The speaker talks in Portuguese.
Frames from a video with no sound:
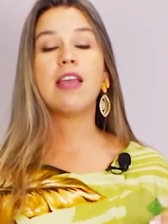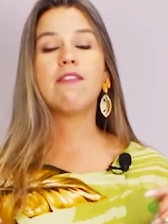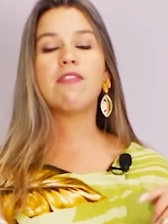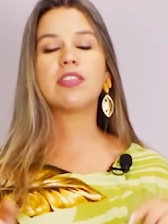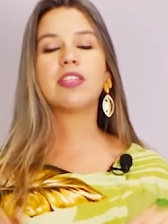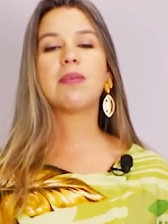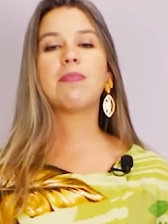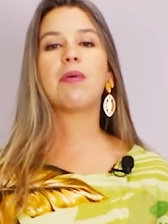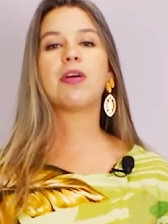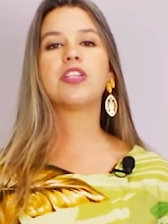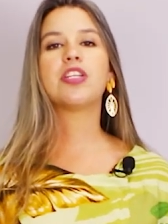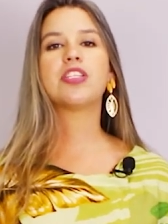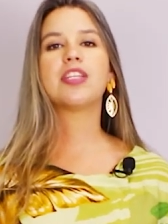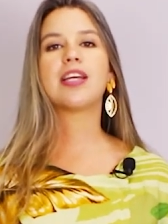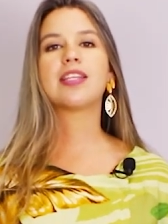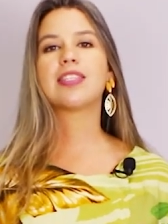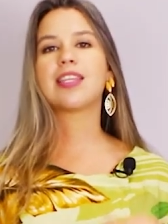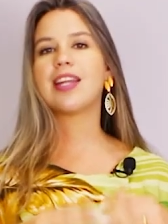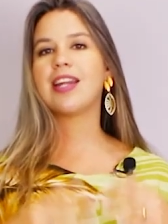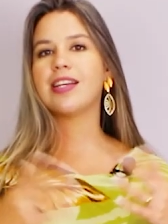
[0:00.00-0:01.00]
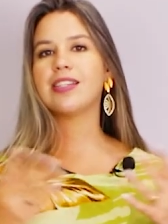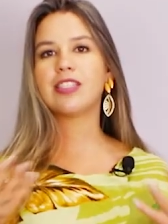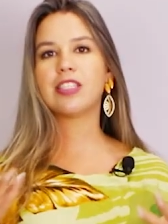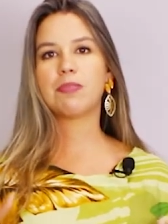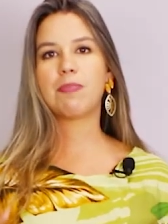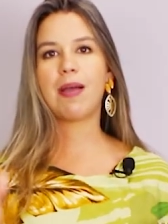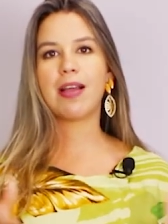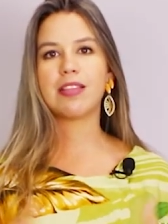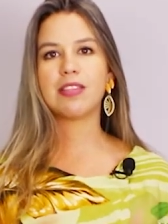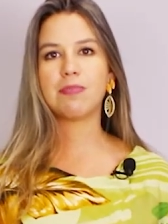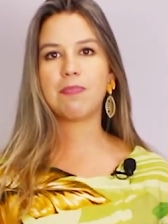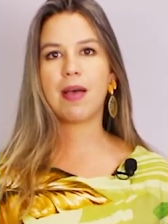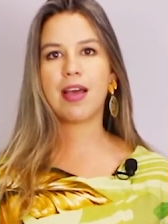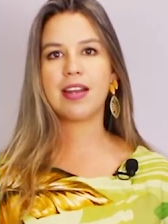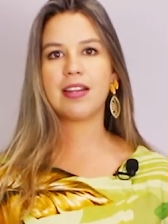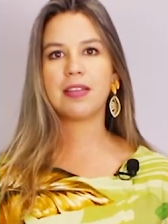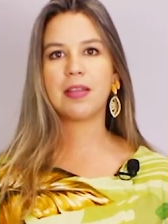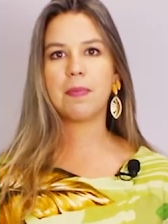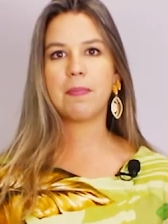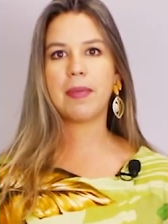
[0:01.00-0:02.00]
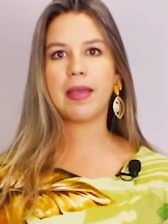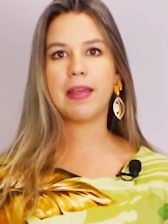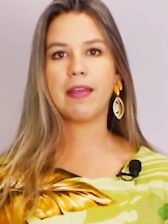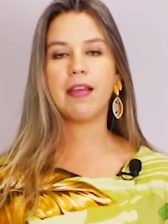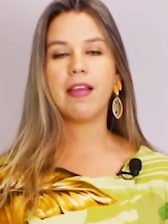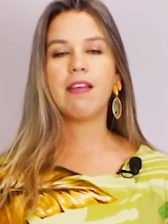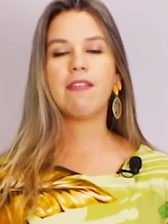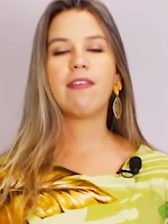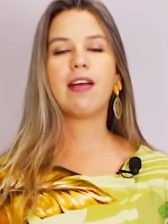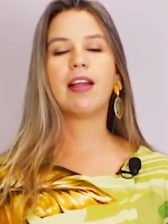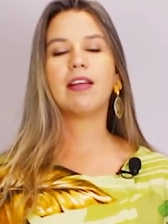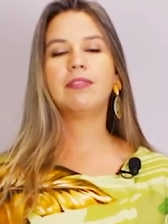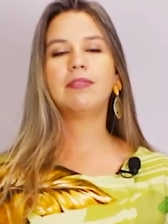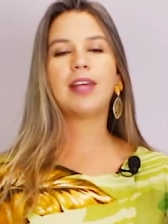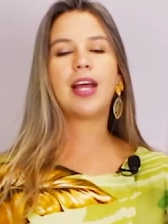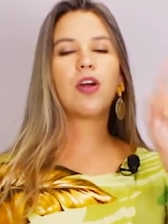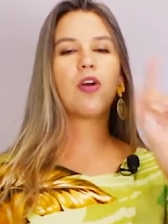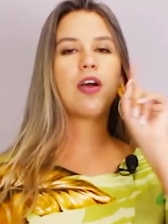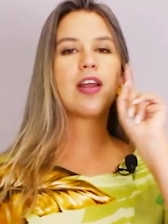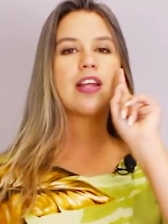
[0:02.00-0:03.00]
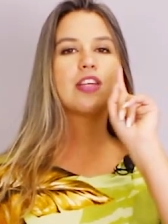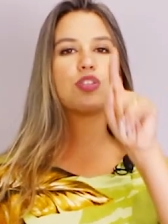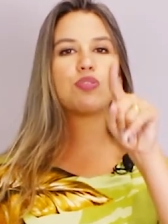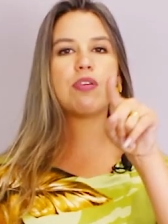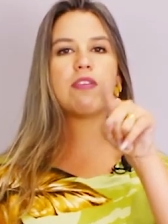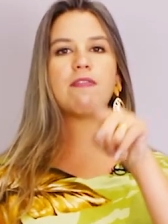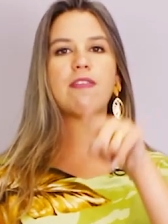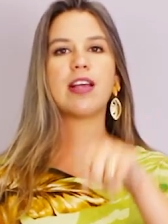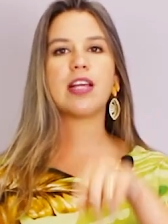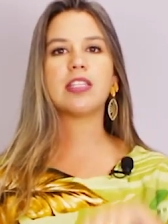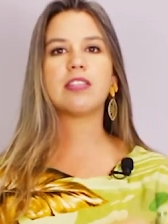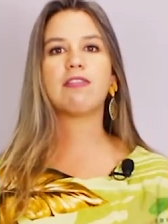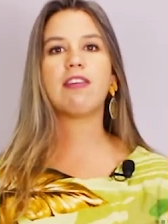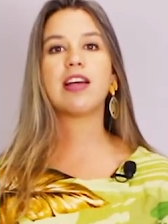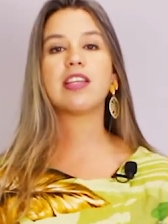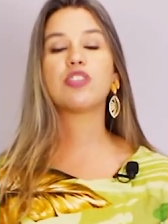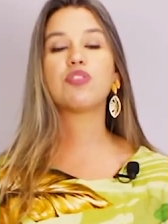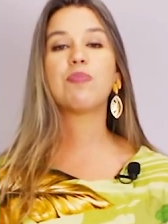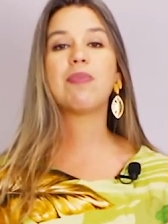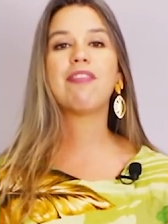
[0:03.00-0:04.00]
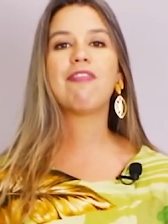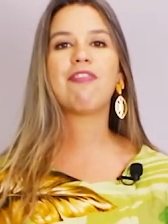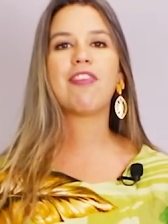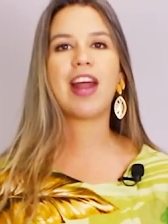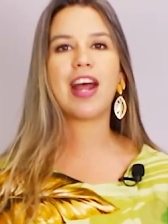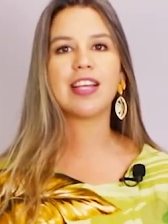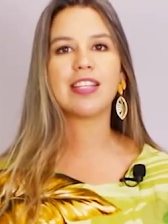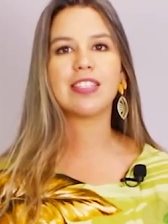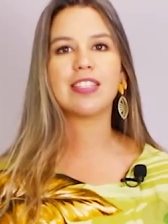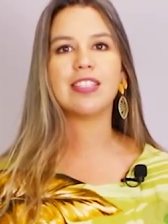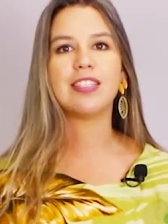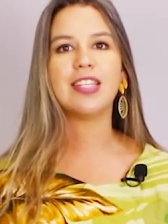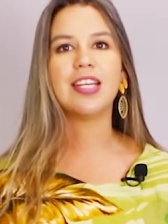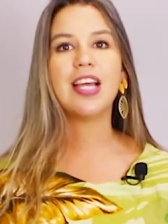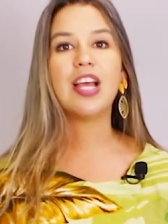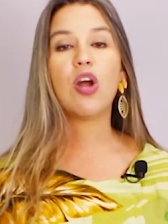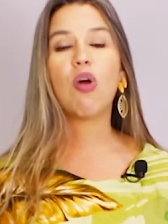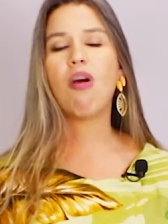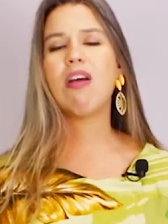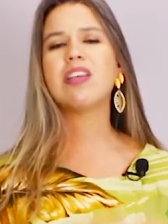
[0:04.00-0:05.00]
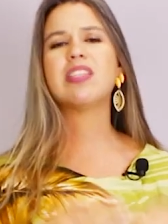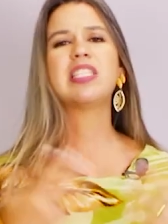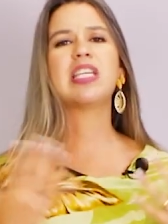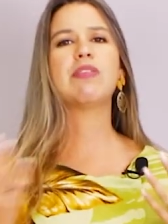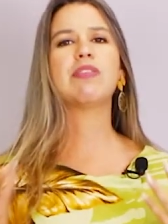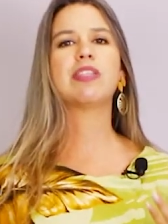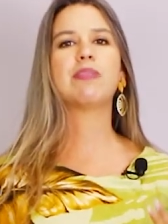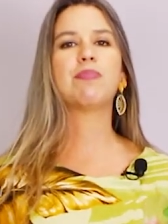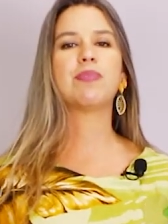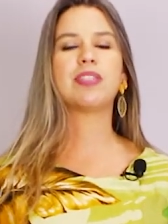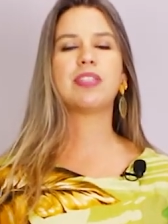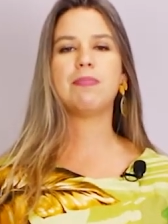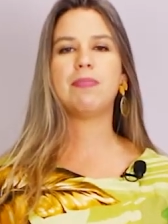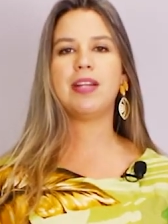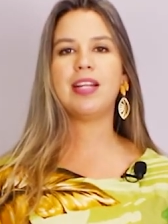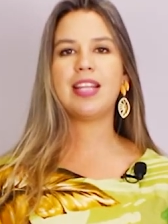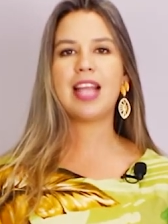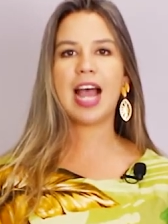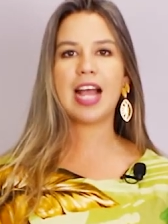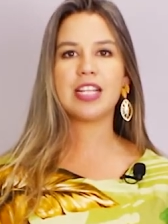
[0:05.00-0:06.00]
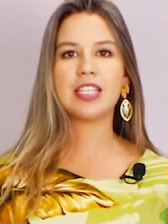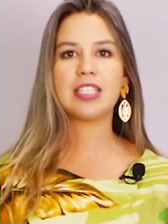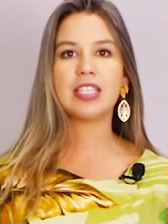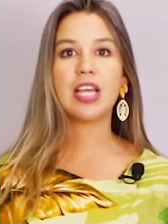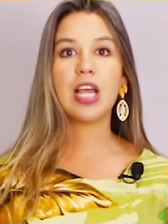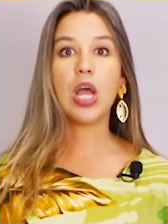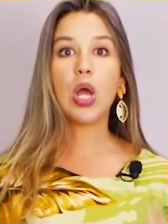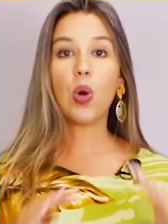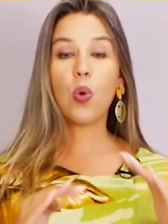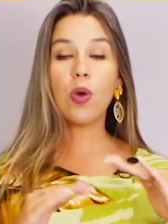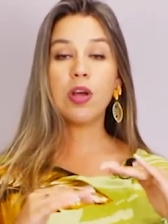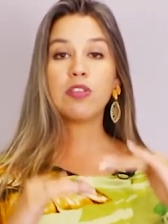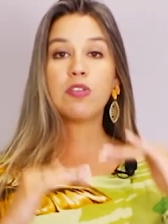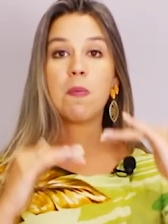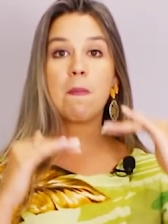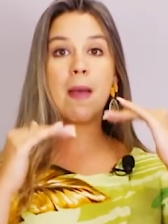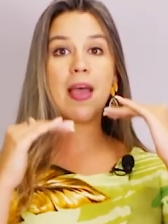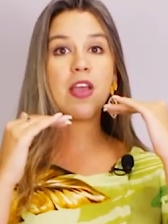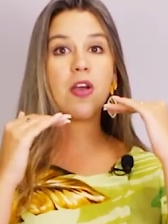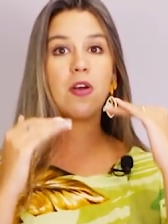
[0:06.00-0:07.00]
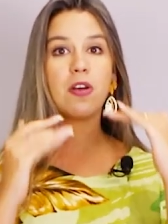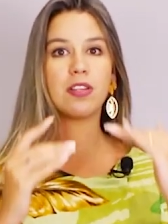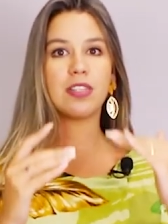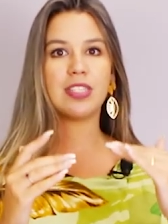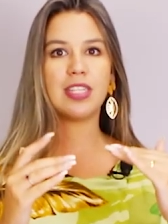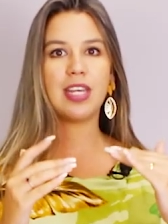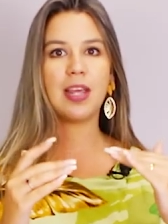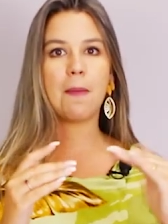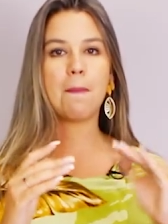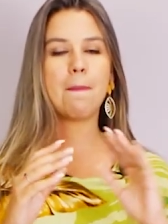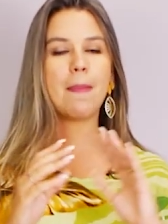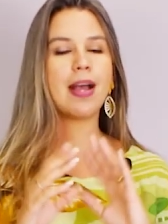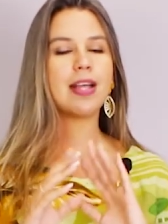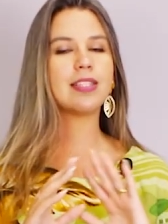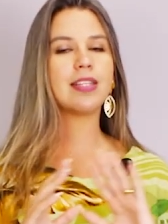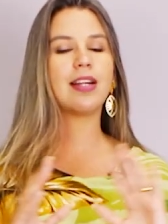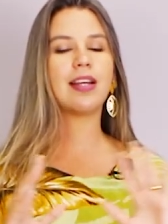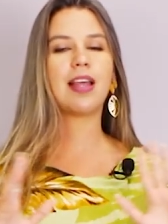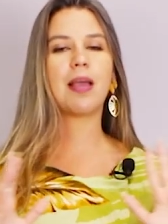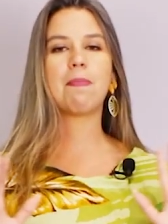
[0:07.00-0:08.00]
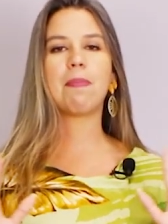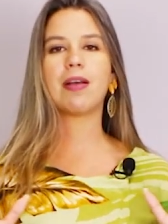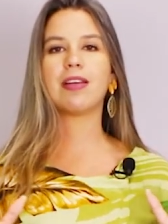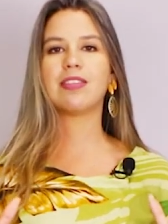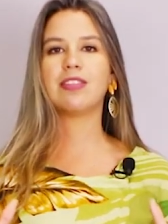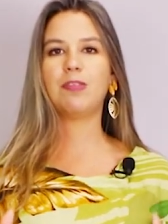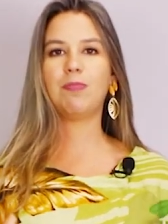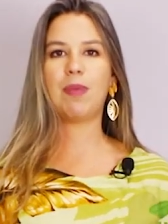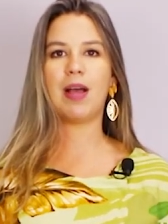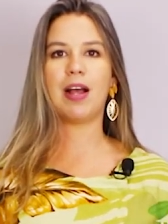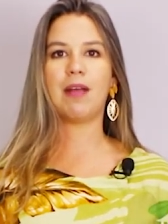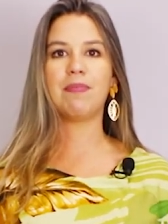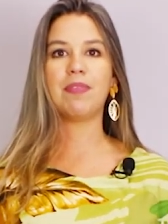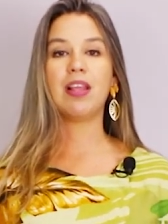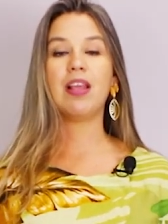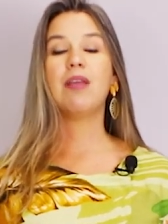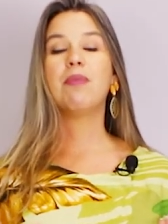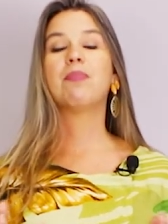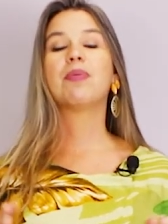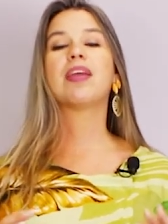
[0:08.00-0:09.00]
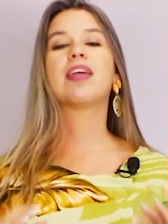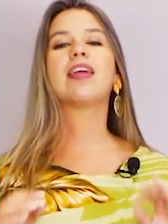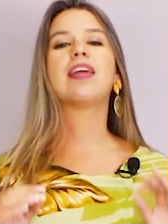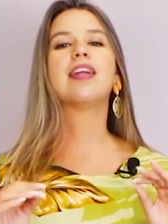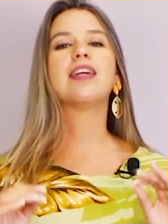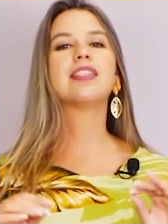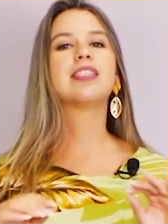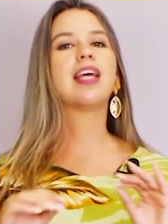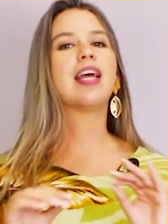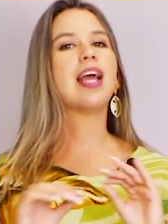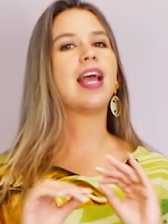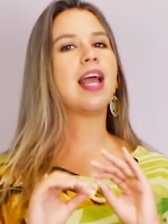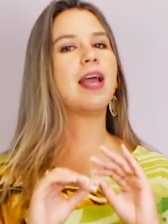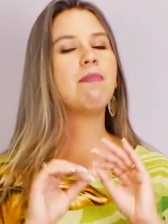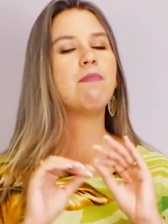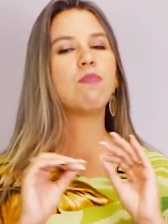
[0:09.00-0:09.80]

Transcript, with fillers: E você pode deixar as crianças participarem também, falando hum, agora é a sua vez, faça uma frase. Quais são as possibilidades? Quanto maiorzinha, mais ela quer participar, porque criança é